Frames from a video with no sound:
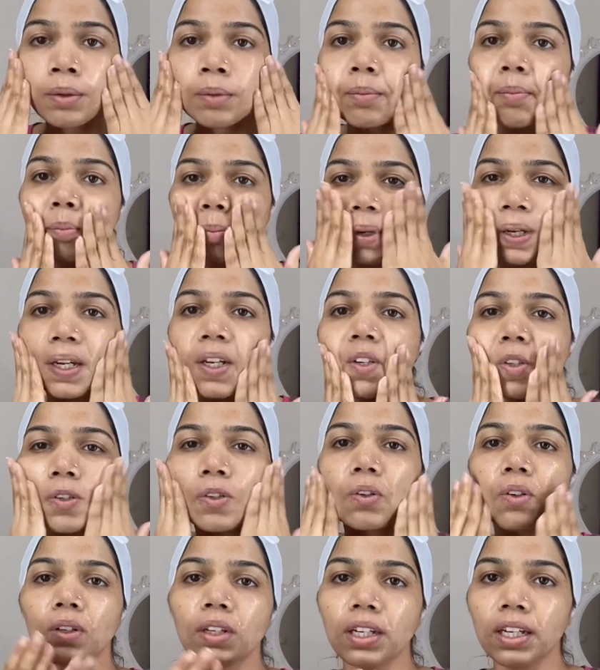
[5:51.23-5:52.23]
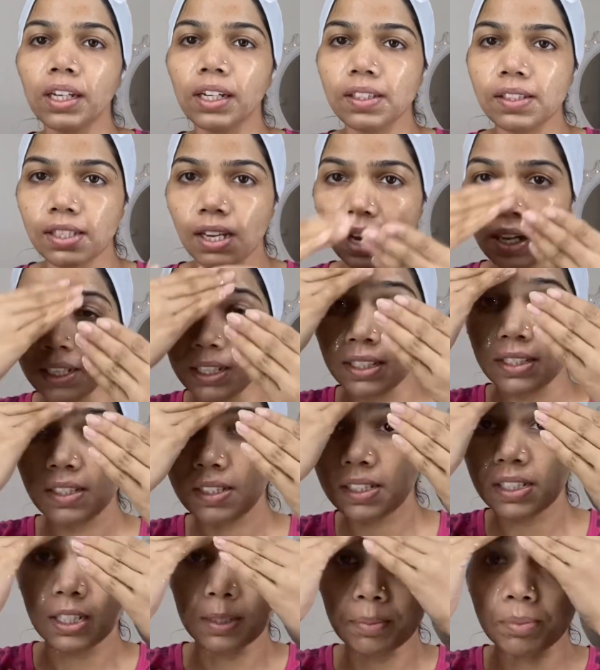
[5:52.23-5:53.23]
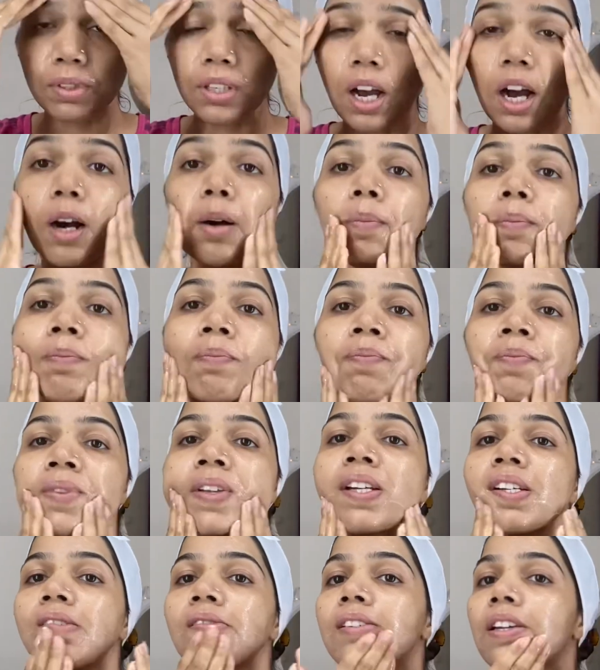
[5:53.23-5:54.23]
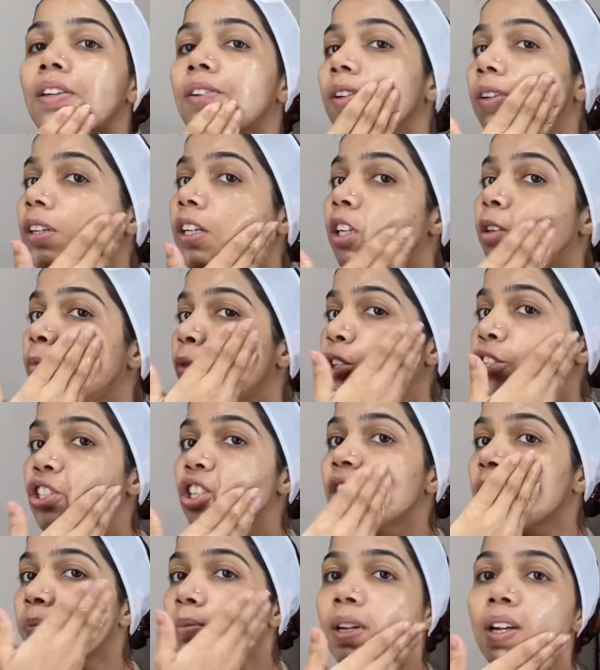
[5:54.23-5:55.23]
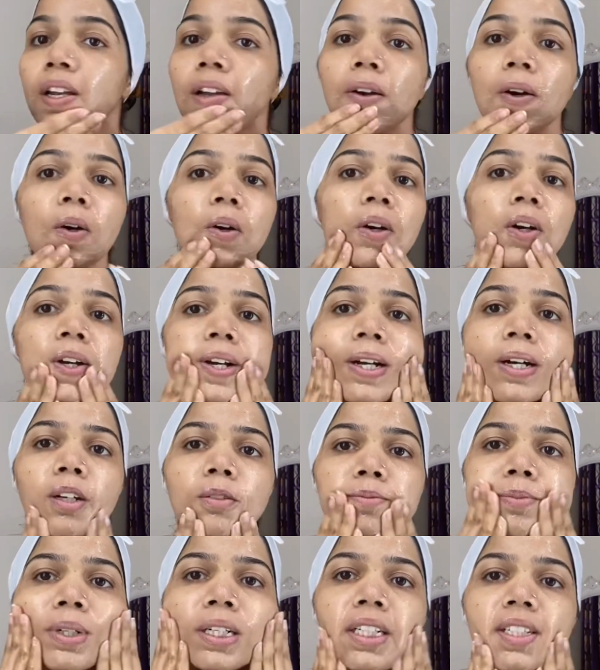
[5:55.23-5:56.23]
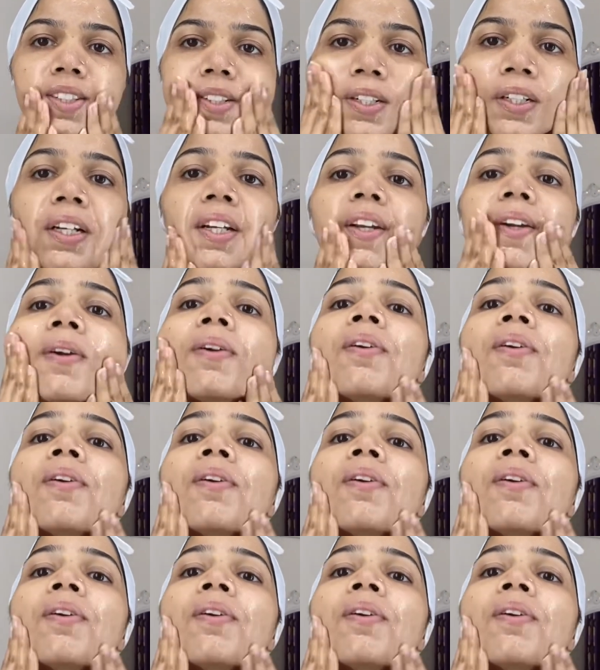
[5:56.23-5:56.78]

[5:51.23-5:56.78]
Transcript: मेक श्योर sure कि सारे स्टेप्स आप सर्कुलर मोशन में और अपवर्ड्स करें